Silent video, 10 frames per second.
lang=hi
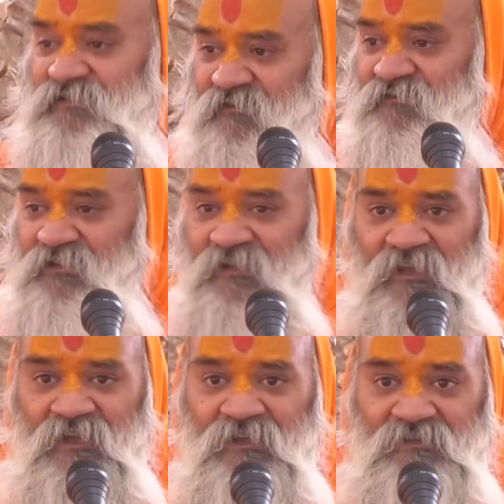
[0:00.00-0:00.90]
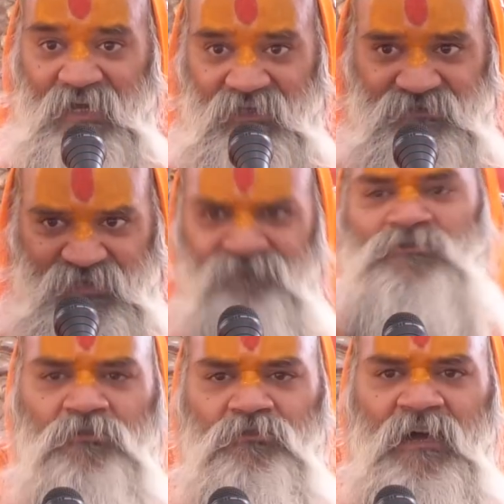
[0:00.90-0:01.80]
सकती जहां
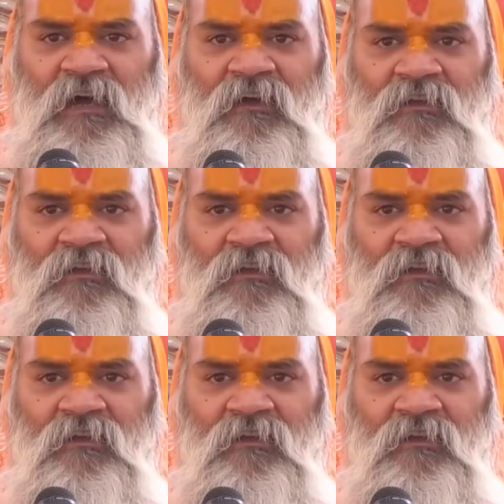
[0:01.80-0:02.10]
संत होगा